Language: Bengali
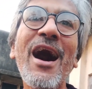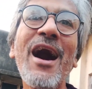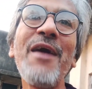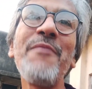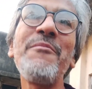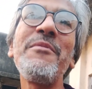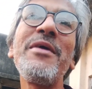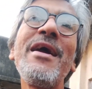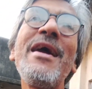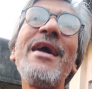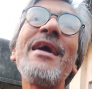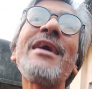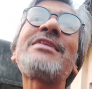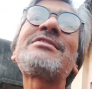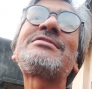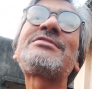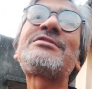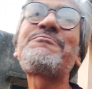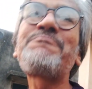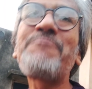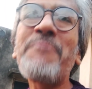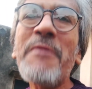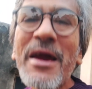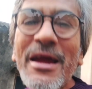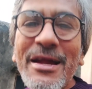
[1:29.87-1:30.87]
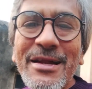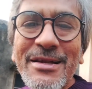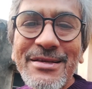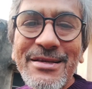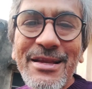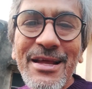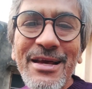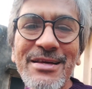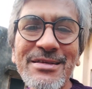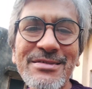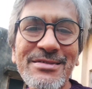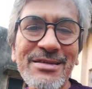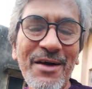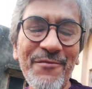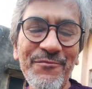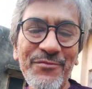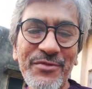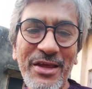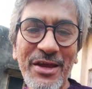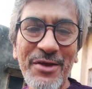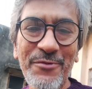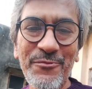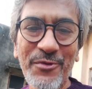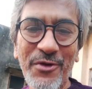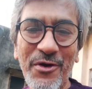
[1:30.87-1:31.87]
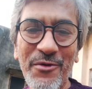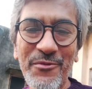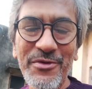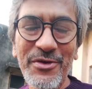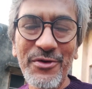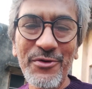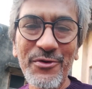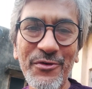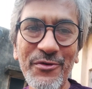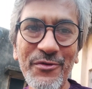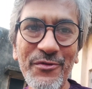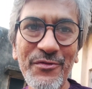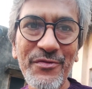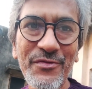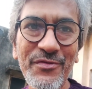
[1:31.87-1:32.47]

আই এম এক্সপেক্টিং সামথিং ফ্রম ইউ